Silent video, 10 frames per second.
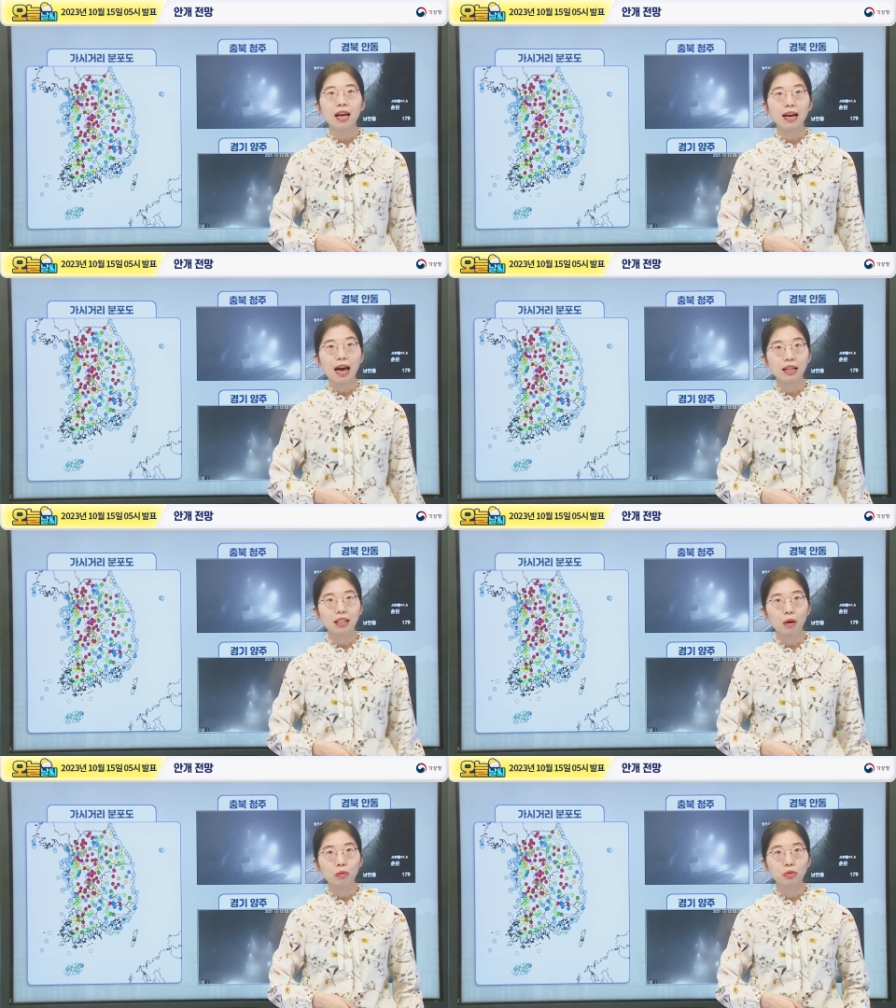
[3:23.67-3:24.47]

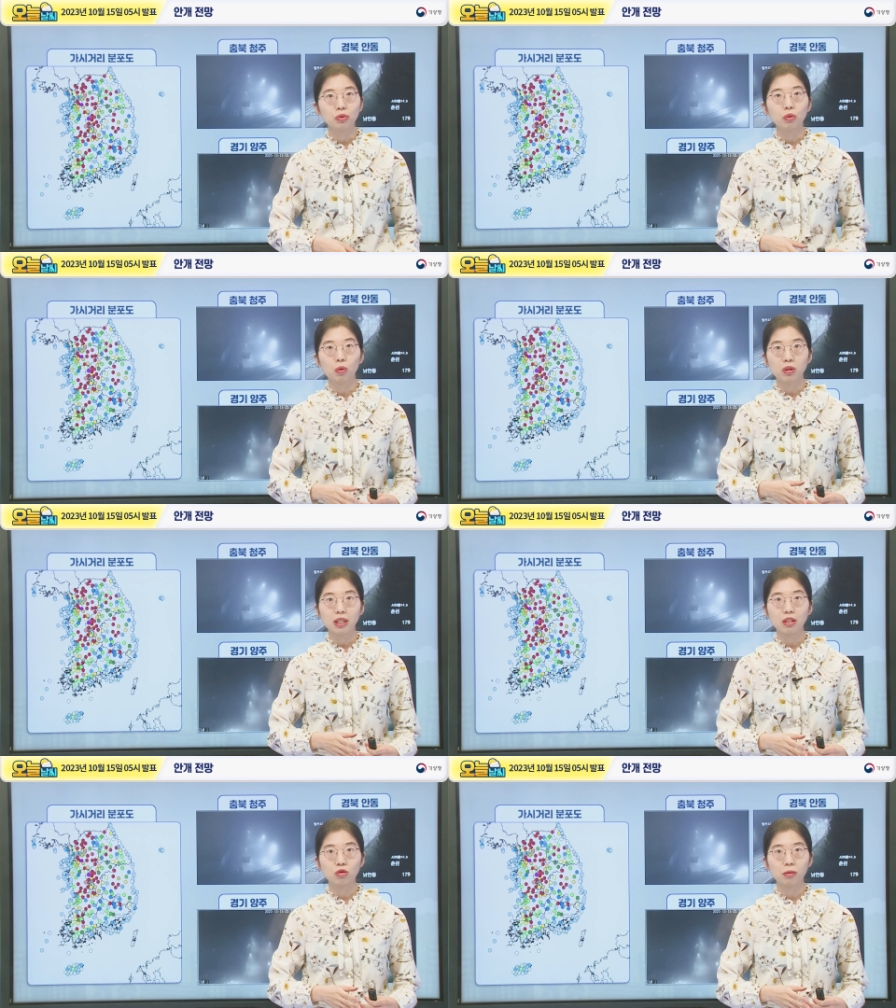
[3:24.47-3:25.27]
강이나 호수,
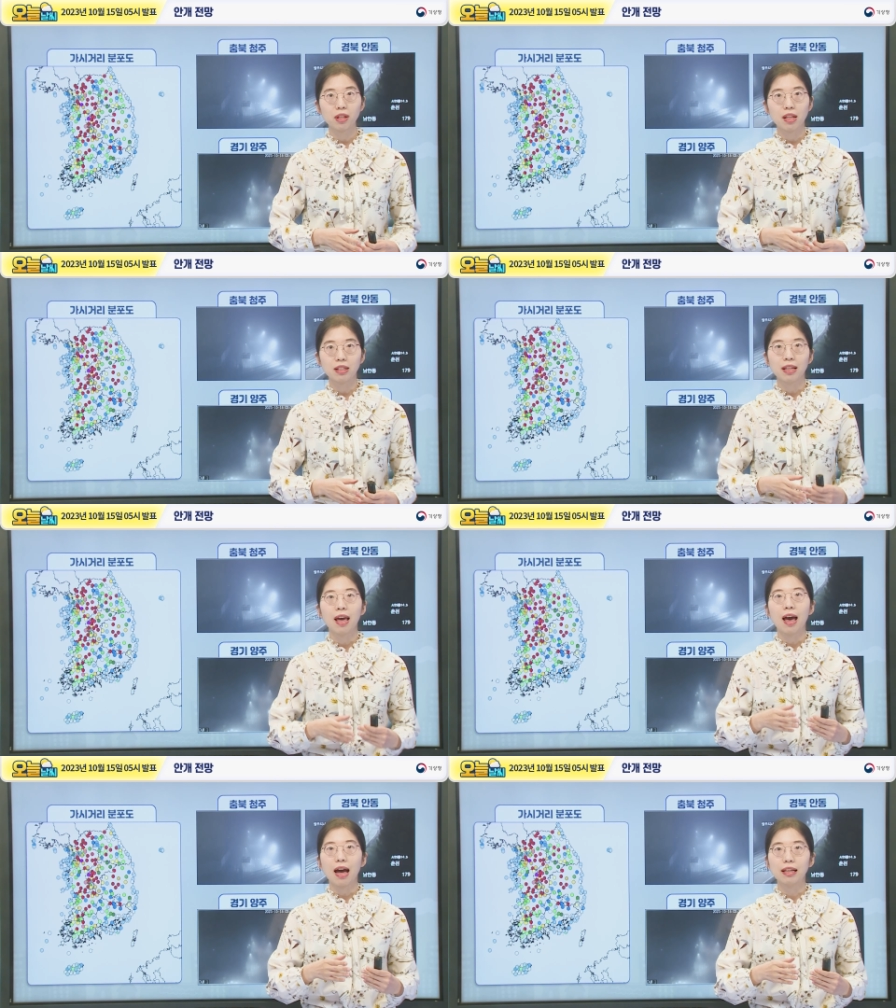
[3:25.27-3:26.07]
골짜기 주변에는
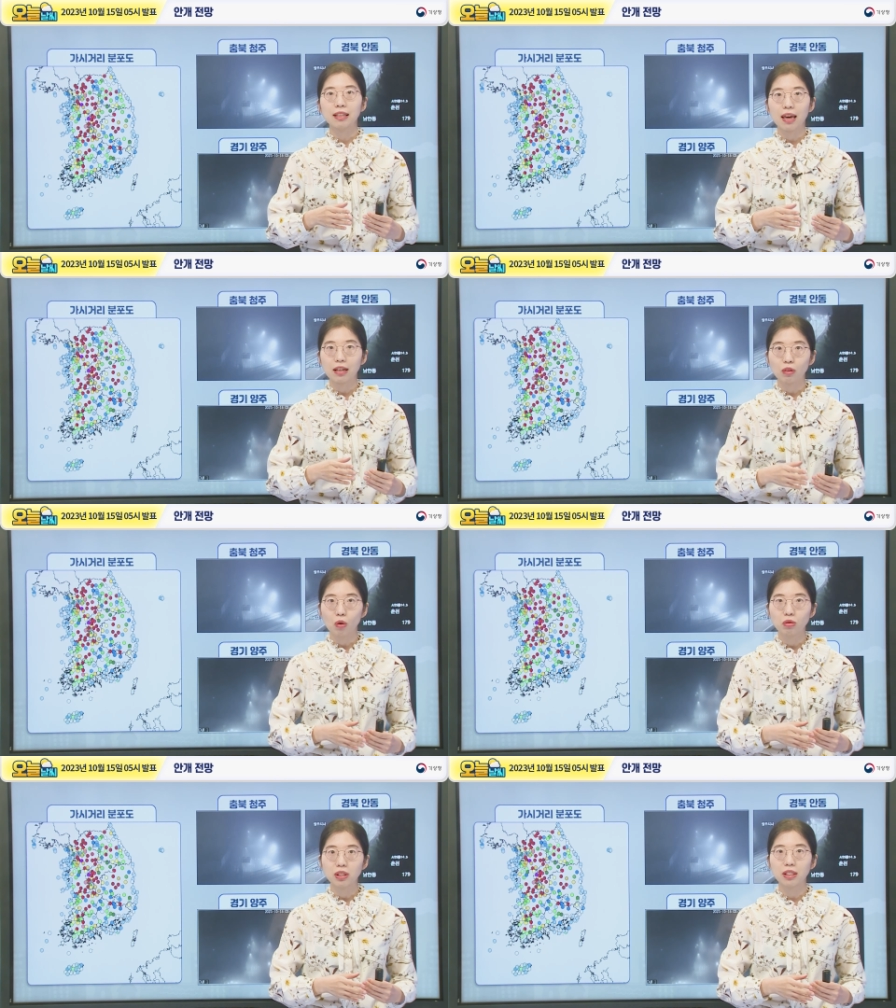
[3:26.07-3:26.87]
안개가
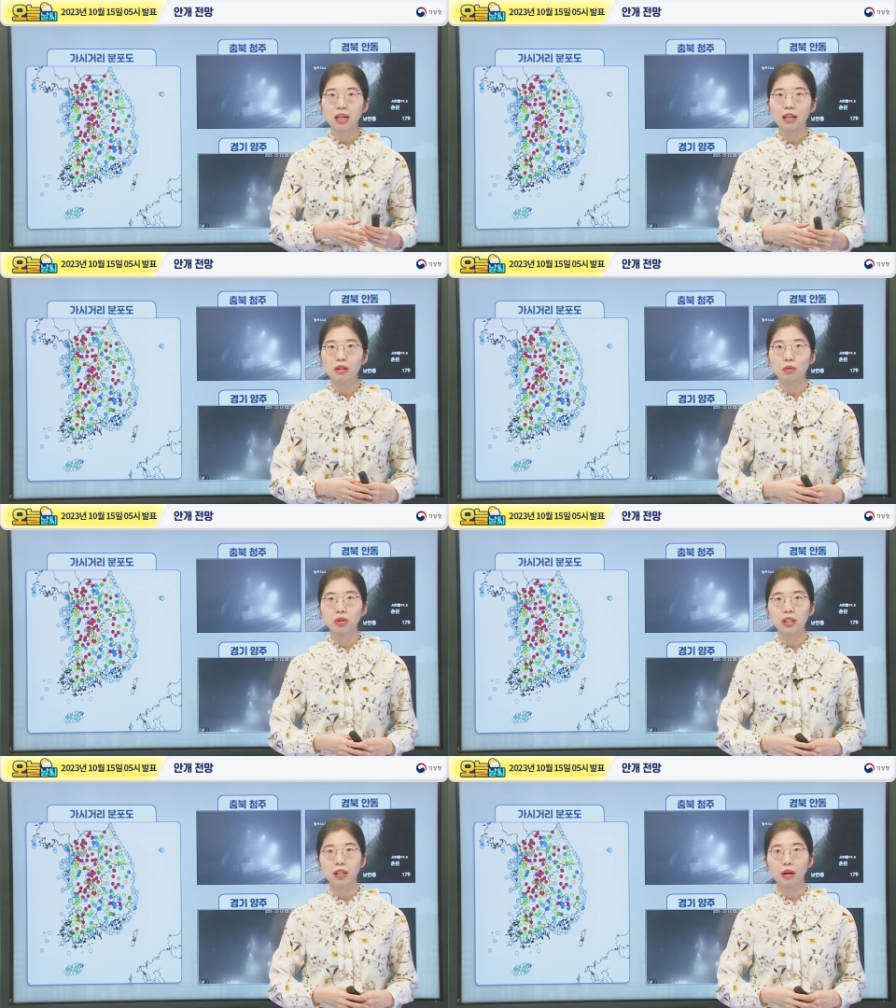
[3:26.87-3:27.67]
더욱 짙게 끼는
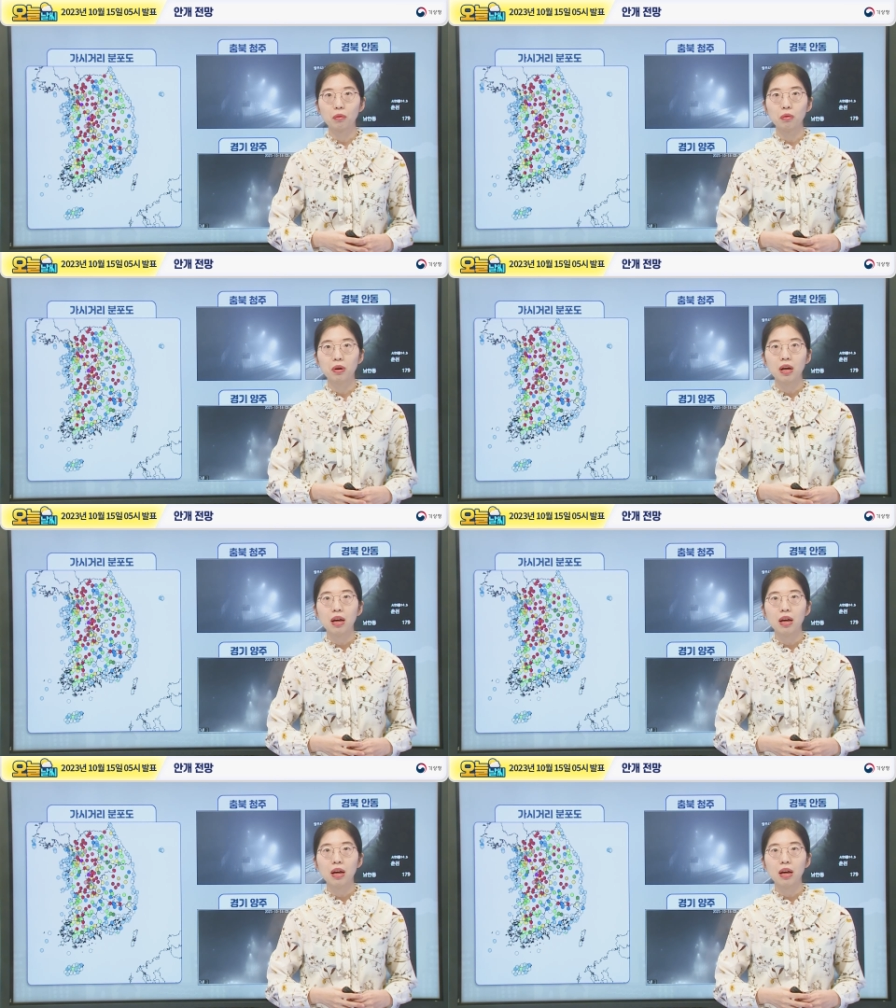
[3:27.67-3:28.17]
곳이 있겠고